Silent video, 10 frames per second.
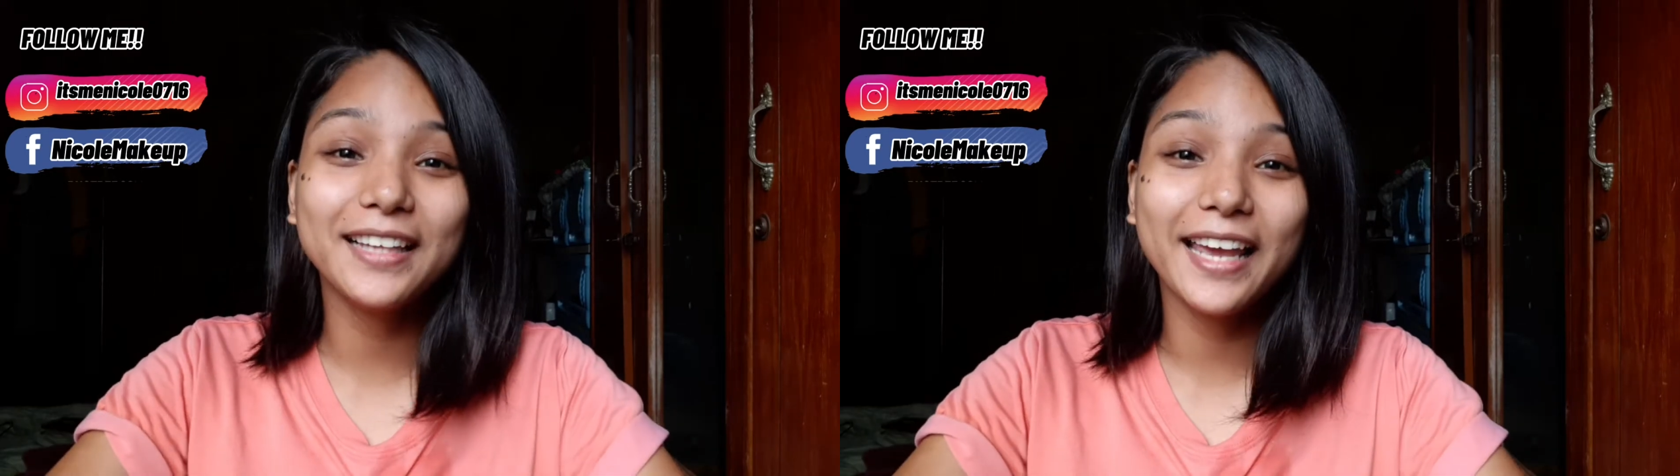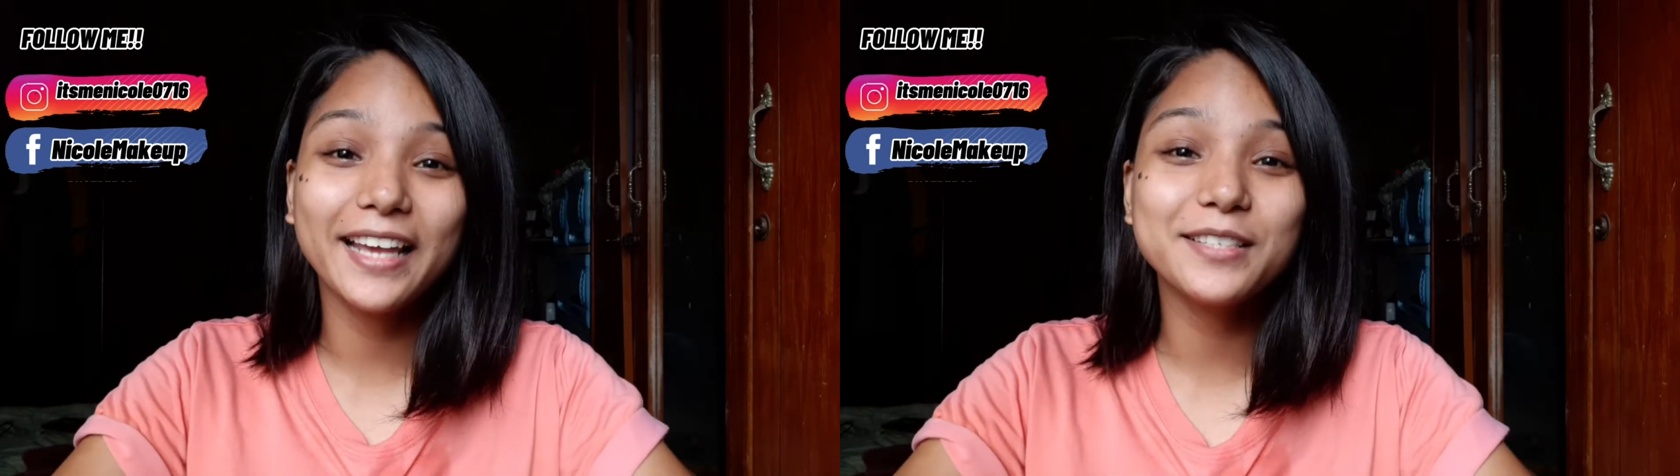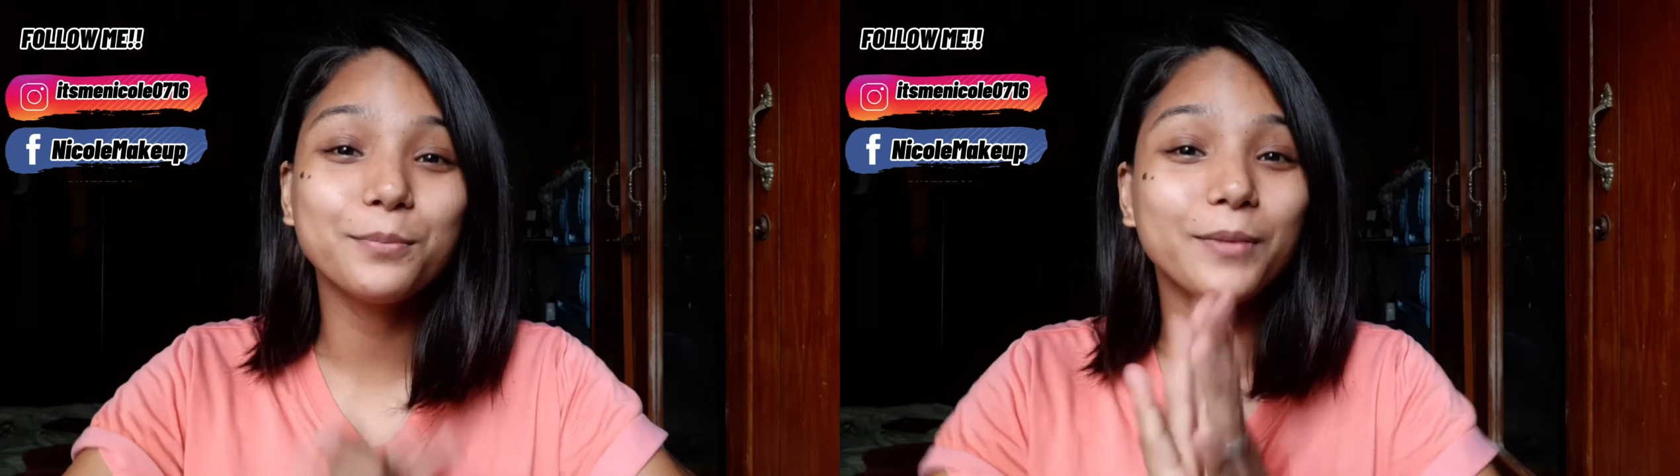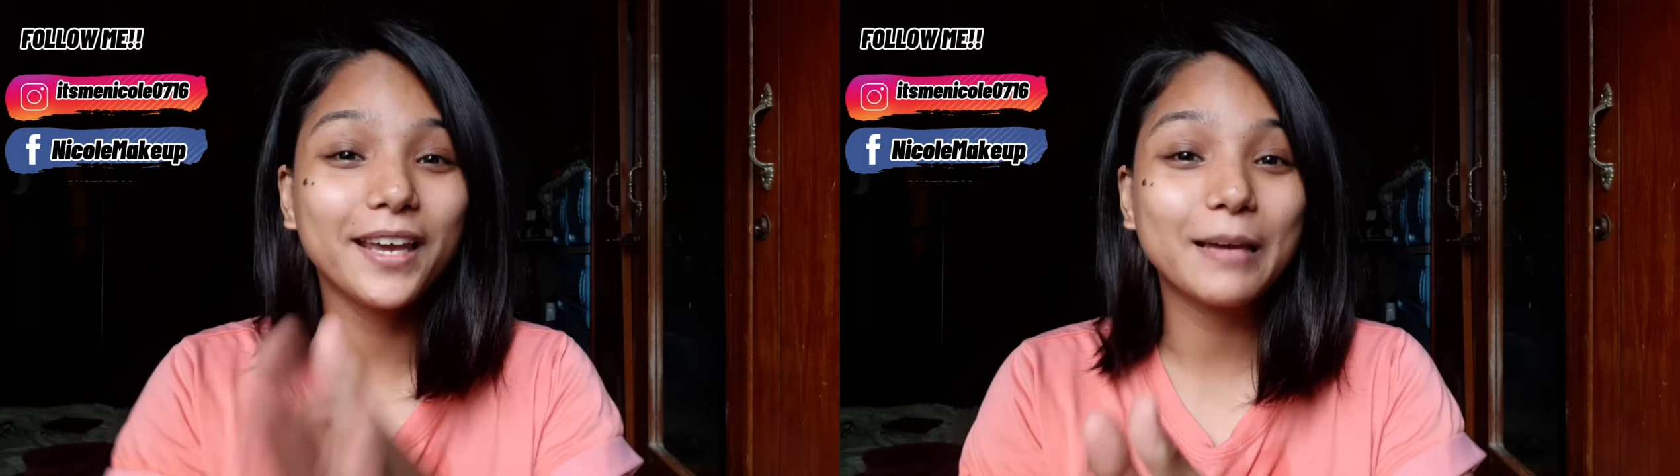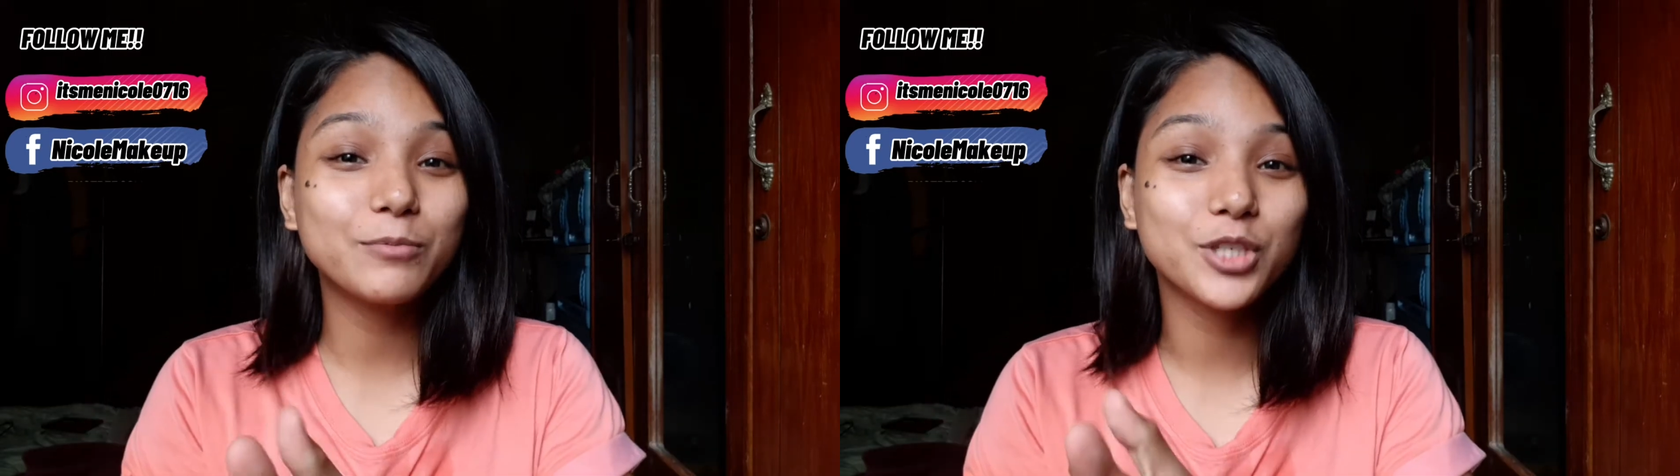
Glaze Makeup